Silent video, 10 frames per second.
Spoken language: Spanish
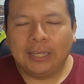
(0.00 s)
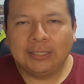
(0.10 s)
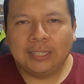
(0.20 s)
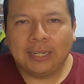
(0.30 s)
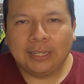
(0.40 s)

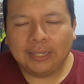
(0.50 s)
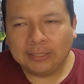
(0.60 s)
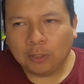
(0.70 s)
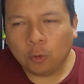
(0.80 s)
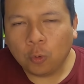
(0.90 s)
entre,
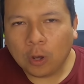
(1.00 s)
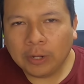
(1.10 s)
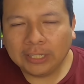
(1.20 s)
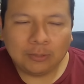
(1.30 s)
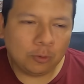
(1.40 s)
entre los
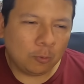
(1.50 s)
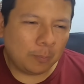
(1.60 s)
jugadores y bueno,